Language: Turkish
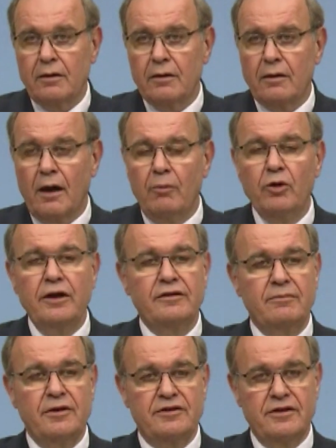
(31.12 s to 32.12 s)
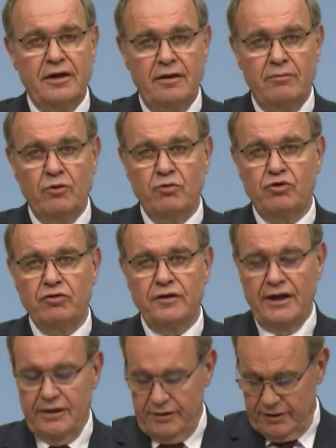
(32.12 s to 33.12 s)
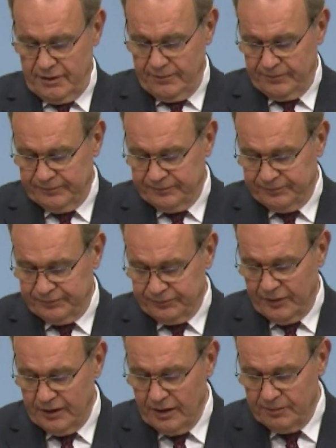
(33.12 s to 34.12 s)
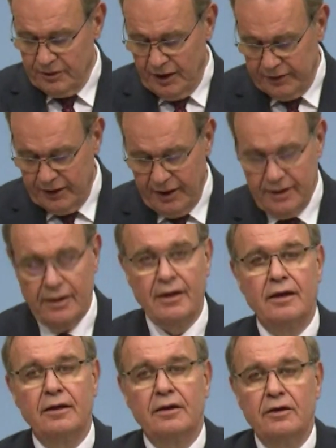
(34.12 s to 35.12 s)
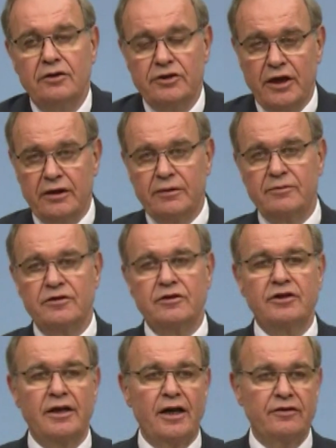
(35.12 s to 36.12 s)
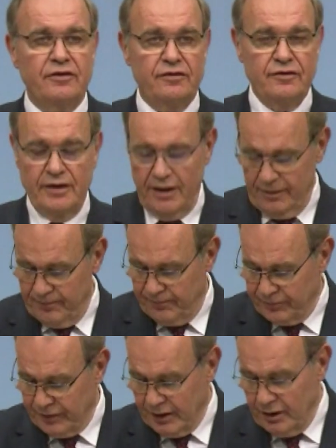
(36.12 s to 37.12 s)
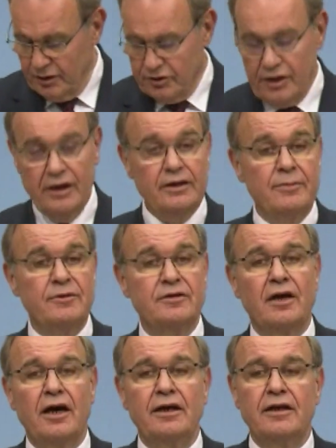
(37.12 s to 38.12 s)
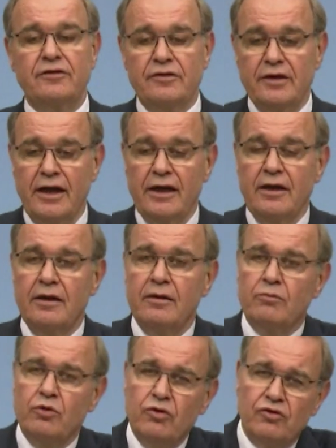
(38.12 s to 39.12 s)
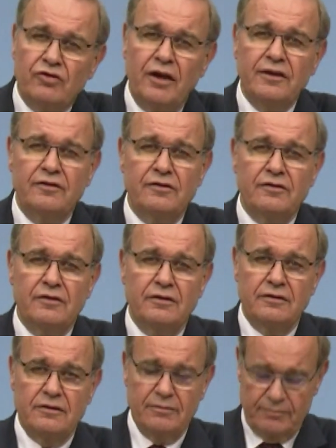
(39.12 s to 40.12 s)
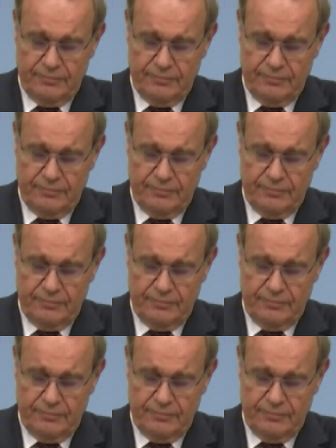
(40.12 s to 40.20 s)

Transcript: kabul edilmesi mümkün değildir. Yapılanlar şehidimizin cenazesine şehidimizin ailesine büyük saygısızlıktır.